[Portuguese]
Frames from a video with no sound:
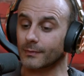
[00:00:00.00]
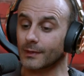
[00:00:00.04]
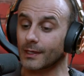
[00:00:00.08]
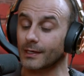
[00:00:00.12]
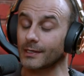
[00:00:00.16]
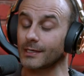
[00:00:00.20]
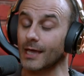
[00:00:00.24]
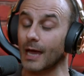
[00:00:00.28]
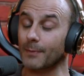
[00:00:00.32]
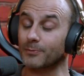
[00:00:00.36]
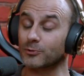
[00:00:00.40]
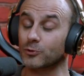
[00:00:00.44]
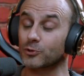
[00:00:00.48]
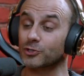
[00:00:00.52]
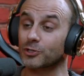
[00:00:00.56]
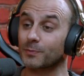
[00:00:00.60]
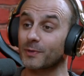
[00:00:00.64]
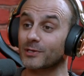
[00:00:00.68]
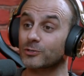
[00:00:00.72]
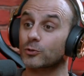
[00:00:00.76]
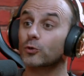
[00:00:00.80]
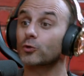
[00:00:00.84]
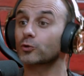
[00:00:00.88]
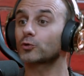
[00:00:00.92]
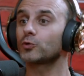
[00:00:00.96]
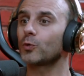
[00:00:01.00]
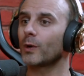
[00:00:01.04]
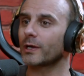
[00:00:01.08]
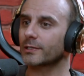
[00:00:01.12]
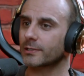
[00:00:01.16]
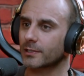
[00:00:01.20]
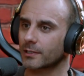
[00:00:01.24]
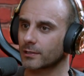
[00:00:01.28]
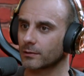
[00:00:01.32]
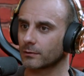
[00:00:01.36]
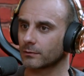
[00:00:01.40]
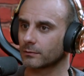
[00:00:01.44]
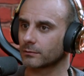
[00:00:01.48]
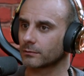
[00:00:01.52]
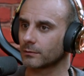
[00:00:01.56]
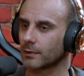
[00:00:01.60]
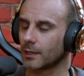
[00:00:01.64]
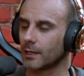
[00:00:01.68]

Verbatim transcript: E há pessoas que pensam que tu és aquilo.